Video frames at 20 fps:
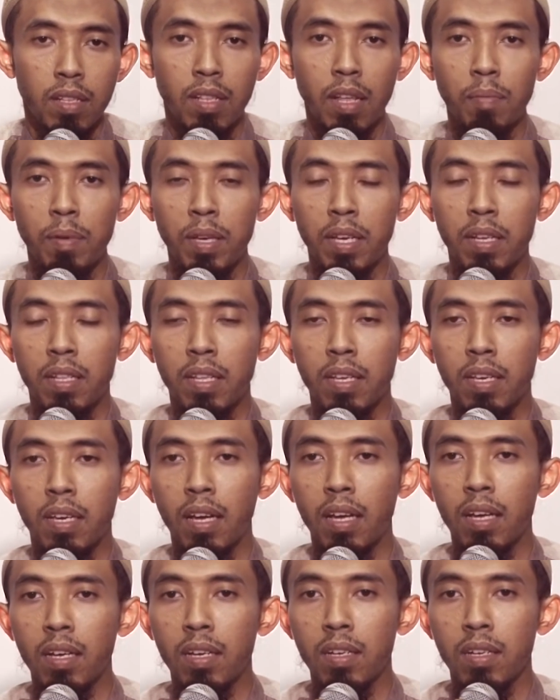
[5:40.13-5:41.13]
Tetapi
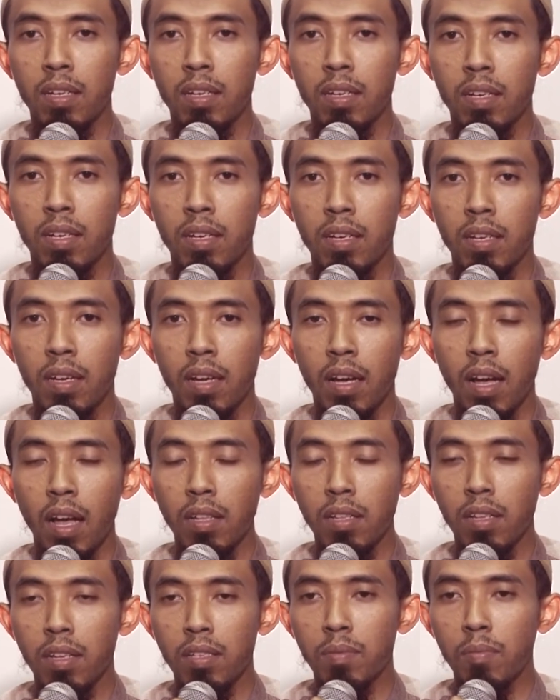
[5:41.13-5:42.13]
ketika
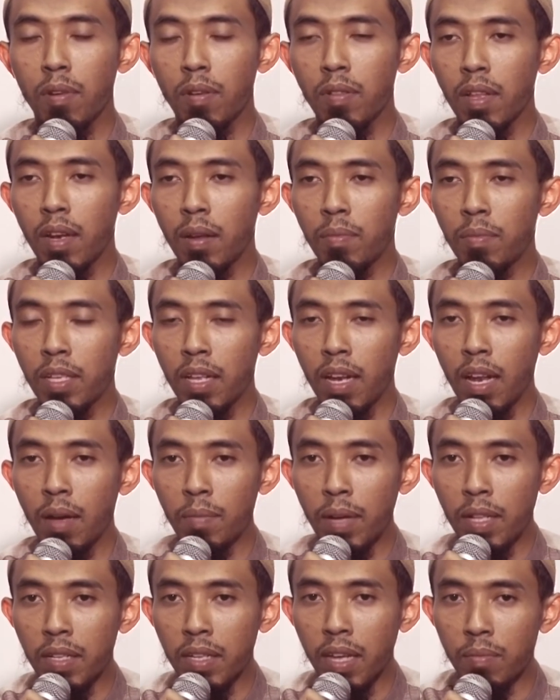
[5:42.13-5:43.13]
Allah SWT
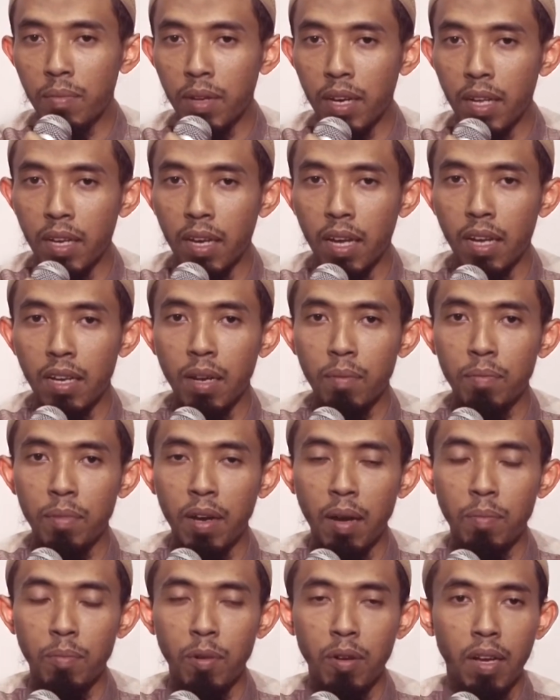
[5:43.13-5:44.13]
menyelamatkan mereka dan
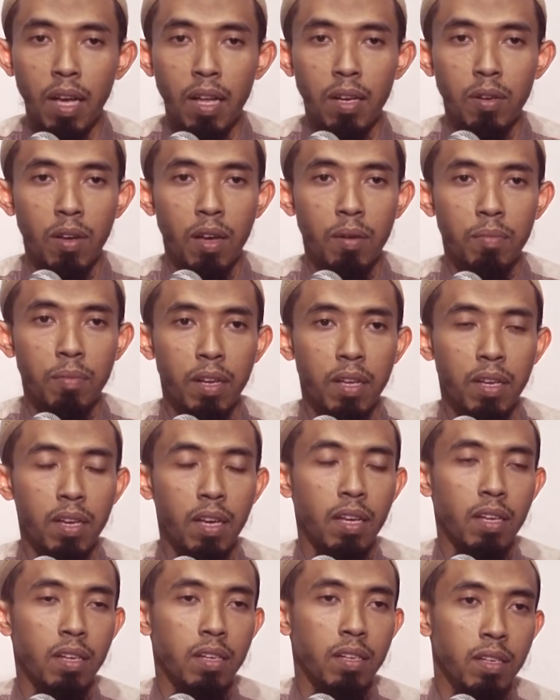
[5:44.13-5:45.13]
mengabulkan doa
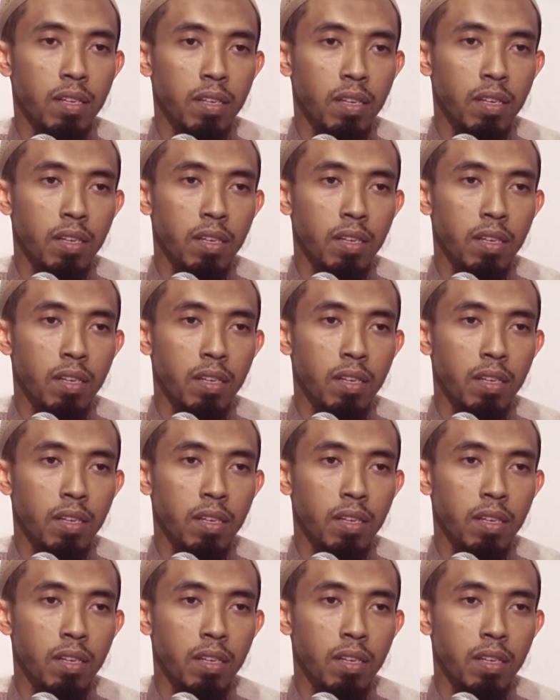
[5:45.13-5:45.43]
mereka,